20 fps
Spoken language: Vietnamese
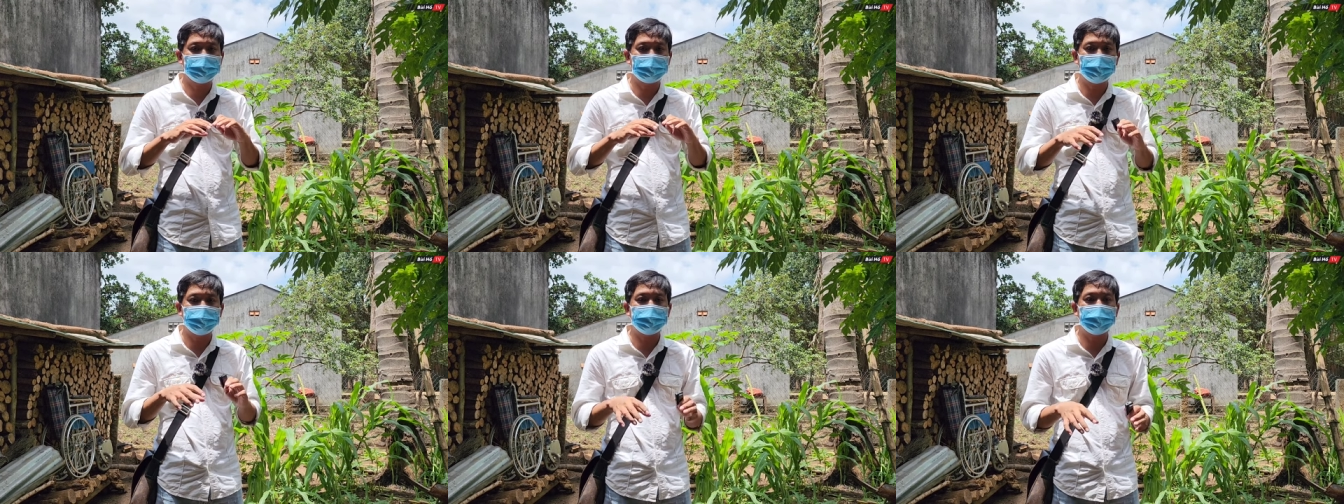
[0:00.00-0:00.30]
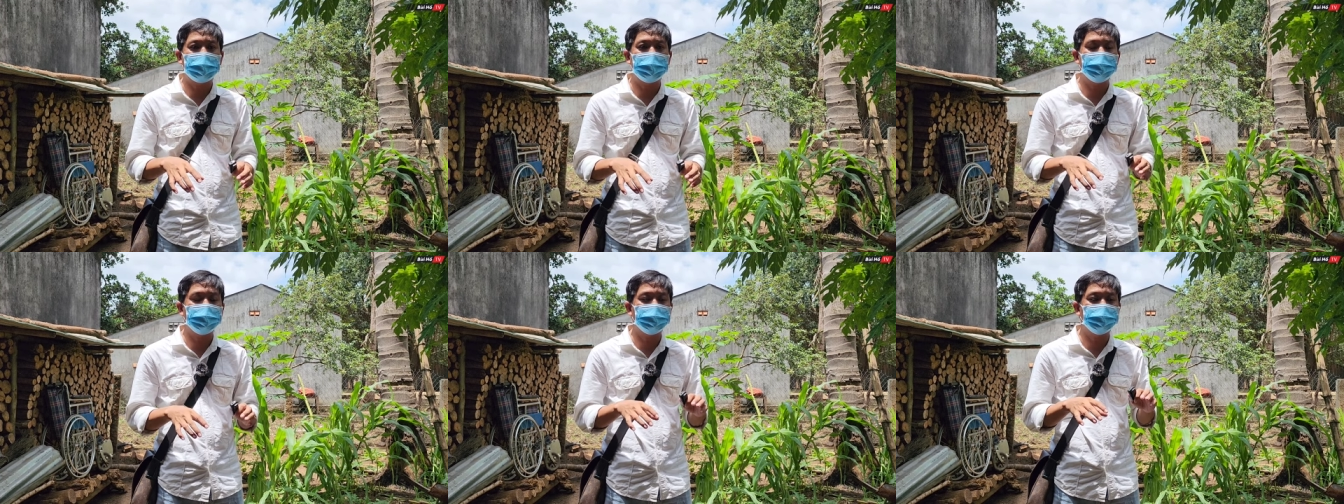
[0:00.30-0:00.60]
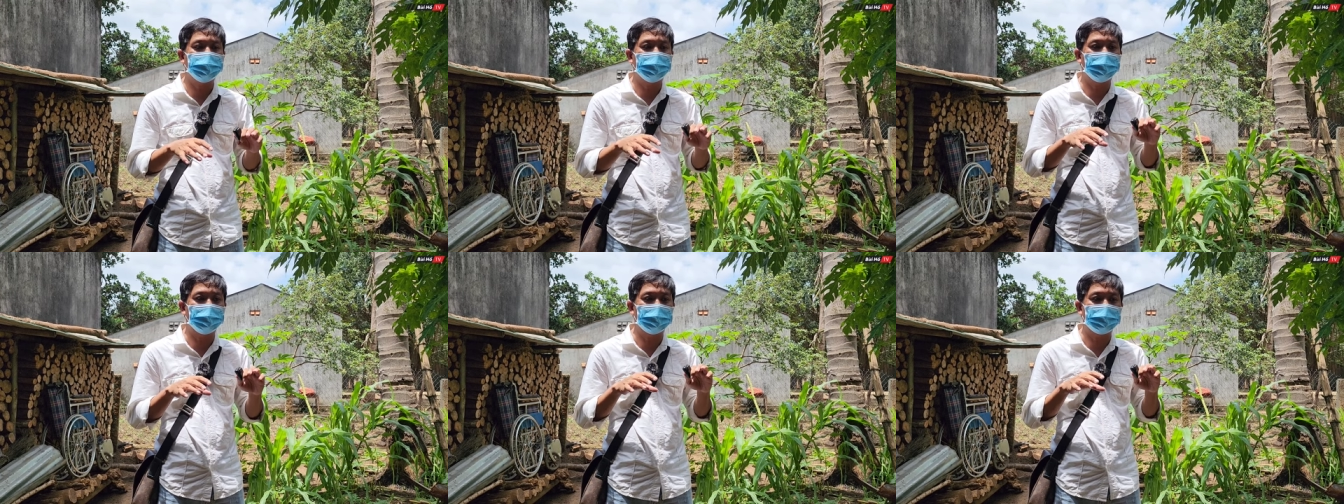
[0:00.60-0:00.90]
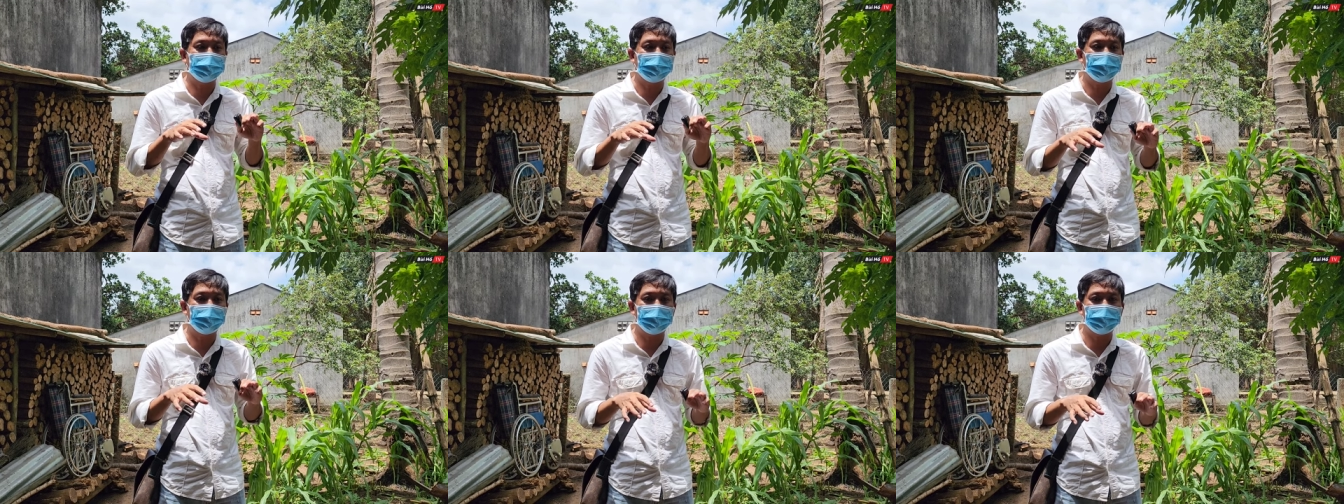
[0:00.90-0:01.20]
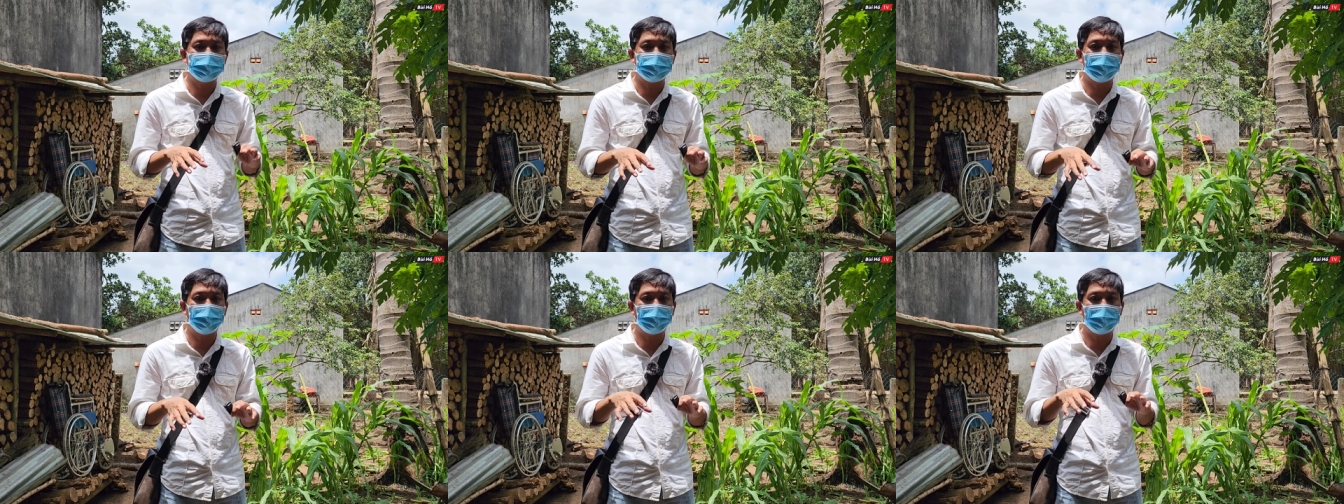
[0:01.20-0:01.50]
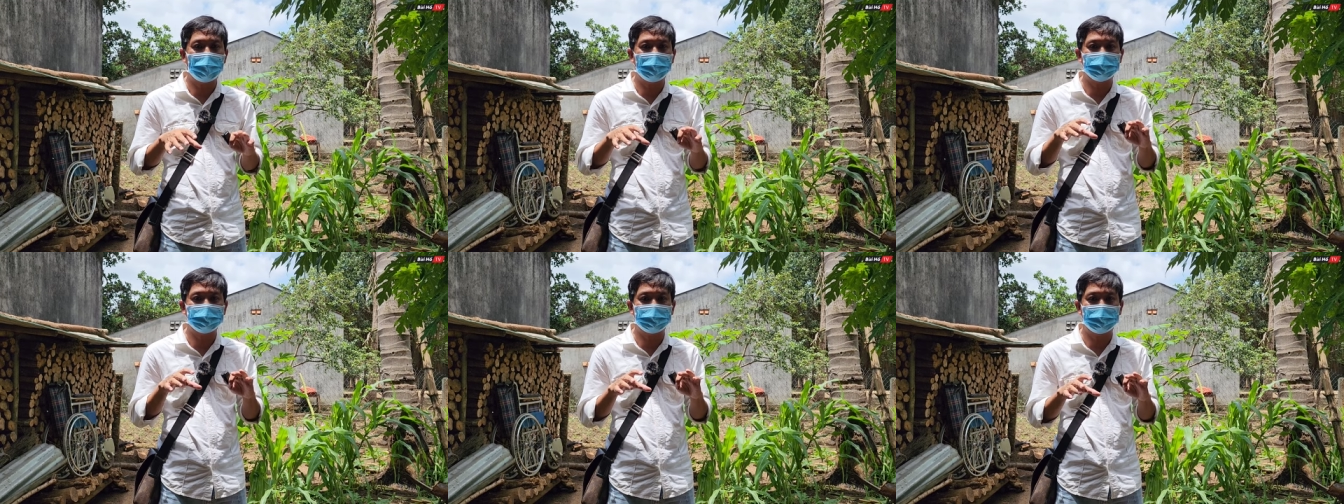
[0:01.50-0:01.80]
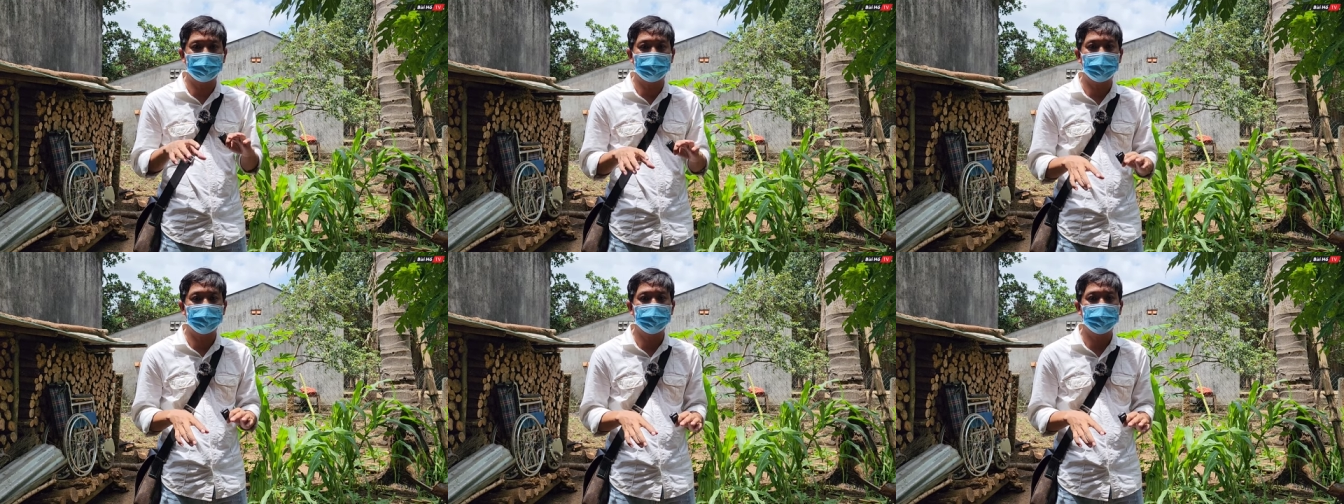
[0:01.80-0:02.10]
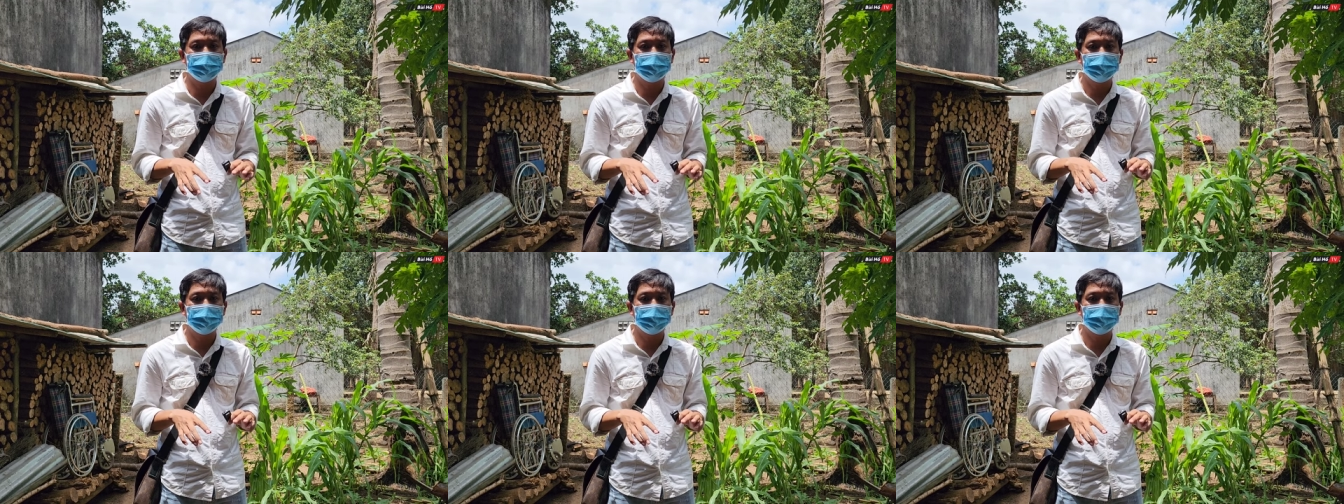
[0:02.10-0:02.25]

sắp xếp và sau đó chiều nay sẽ